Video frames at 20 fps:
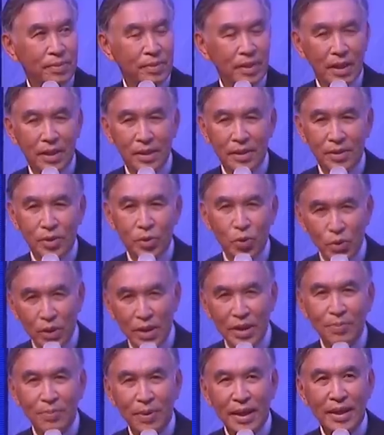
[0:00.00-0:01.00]
แต่ช่วง
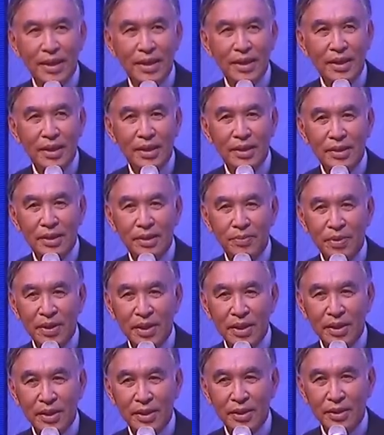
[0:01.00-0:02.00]
นี้ไปเนี่ยจะเป็น
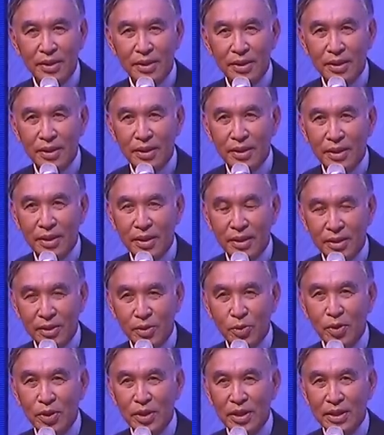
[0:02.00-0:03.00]
อีก
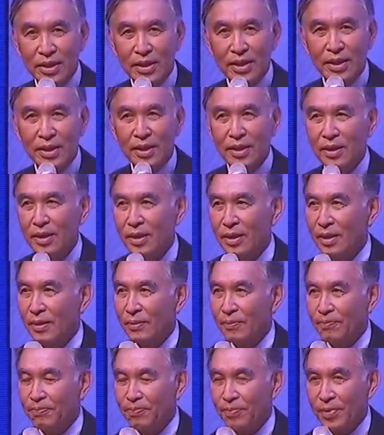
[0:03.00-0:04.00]
ช่วงหนึ่งที่
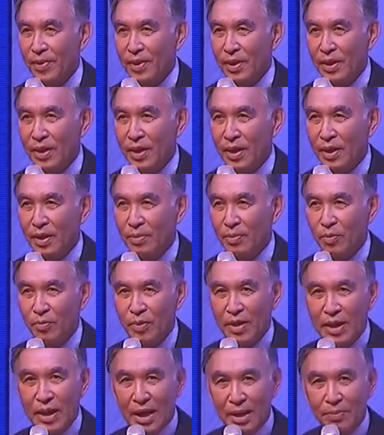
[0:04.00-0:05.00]
ผม
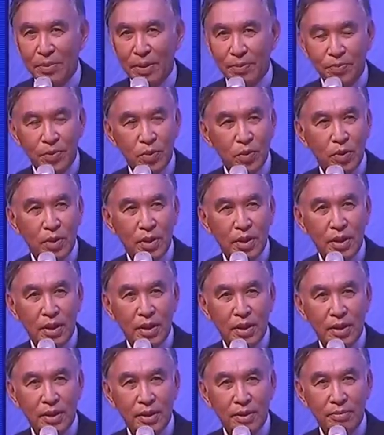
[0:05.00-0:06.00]
ว่าการปรับตัว
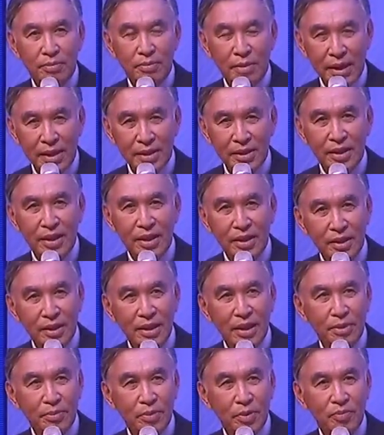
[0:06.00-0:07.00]
mindset
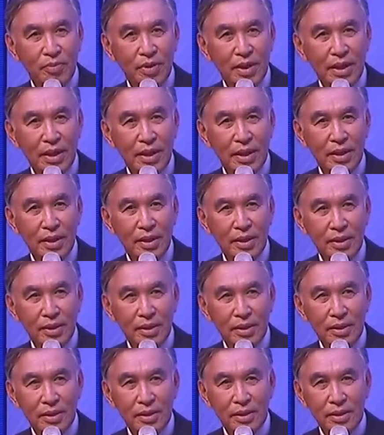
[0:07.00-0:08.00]
เนี่ยผมว่า
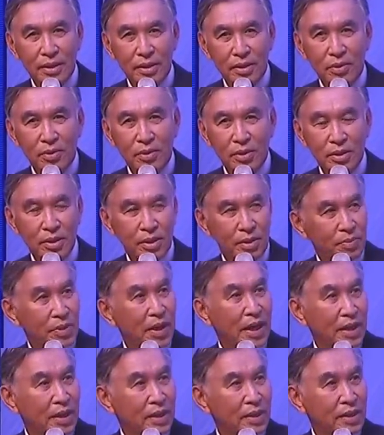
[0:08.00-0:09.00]
จะต้องสำ
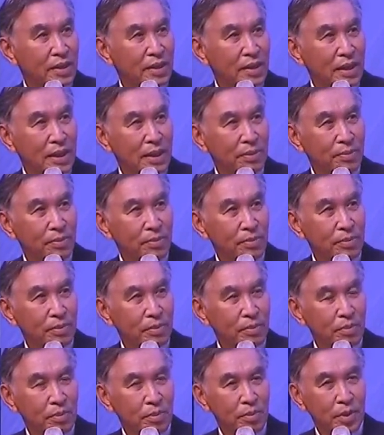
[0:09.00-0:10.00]
คัญนะครับ
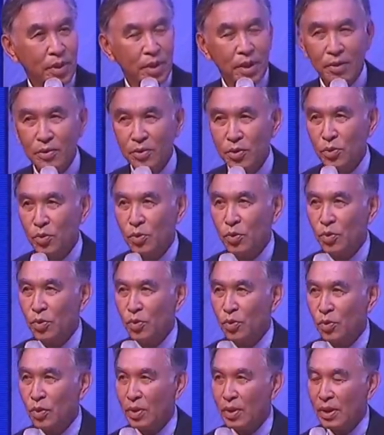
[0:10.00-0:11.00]
เพราะเราอยู่
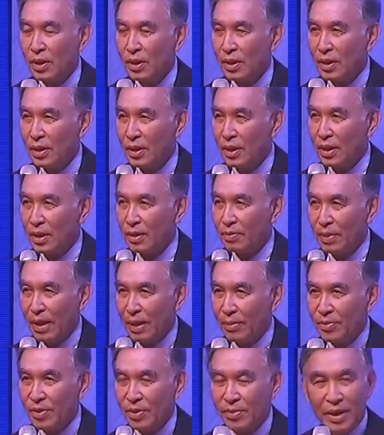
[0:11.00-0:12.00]
แบ
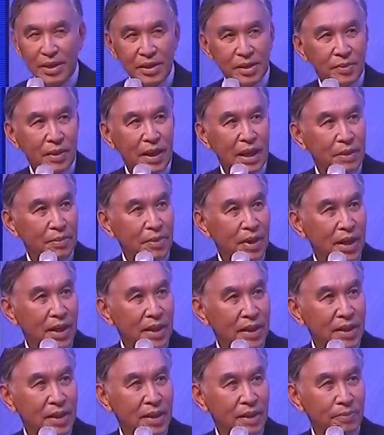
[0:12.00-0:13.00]
บสบายๆมา
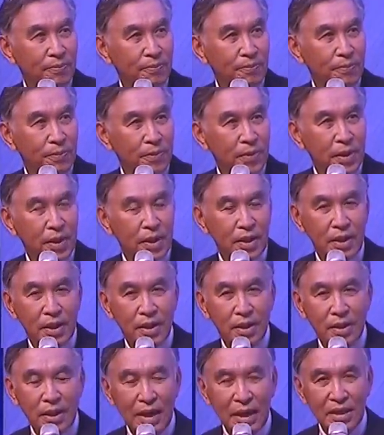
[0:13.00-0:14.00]
เนี่ย
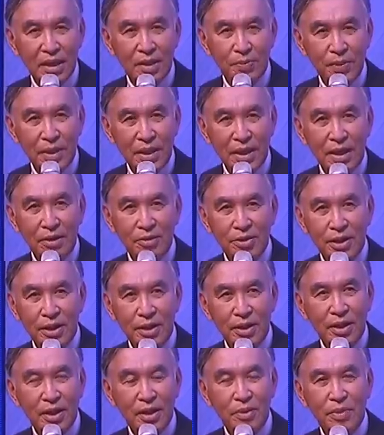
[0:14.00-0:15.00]
หลังจากปี
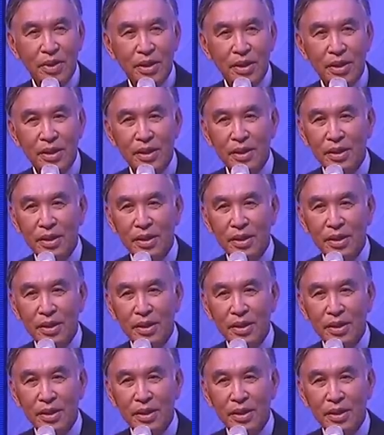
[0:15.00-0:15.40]
97 ที่เรามี